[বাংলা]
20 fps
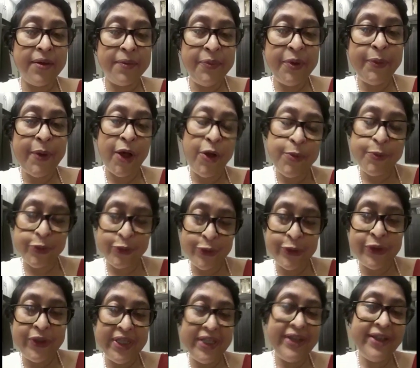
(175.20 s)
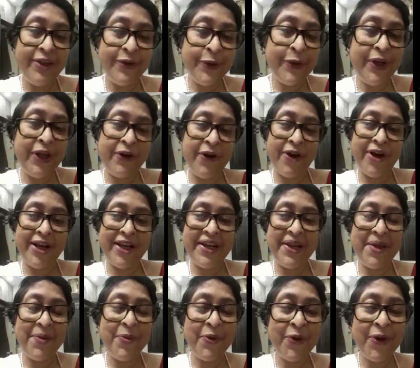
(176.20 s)
বিবাহ পদ্ধতিটি তৈরি করেন
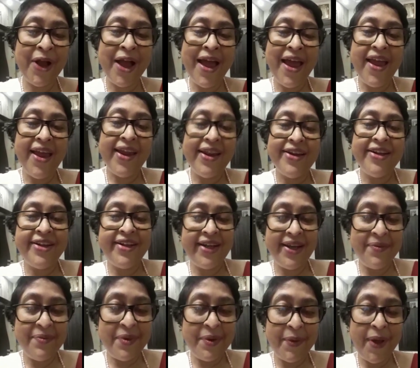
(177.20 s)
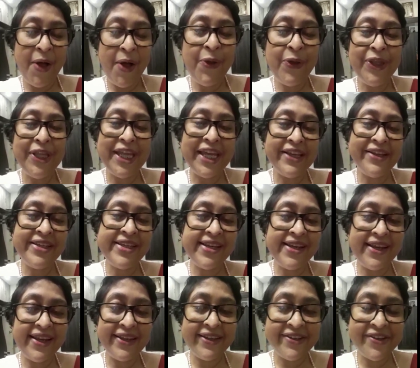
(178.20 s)
এবং সেই বিবাহ
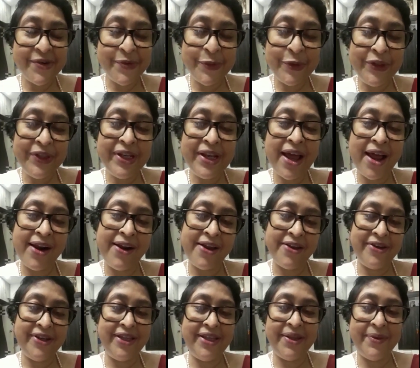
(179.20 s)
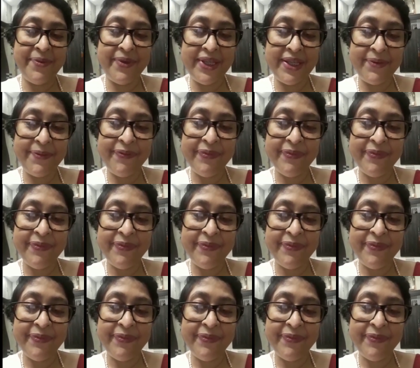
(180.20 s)
দিয়েছিলেন শ্রীমতী নারায়ণী দেবী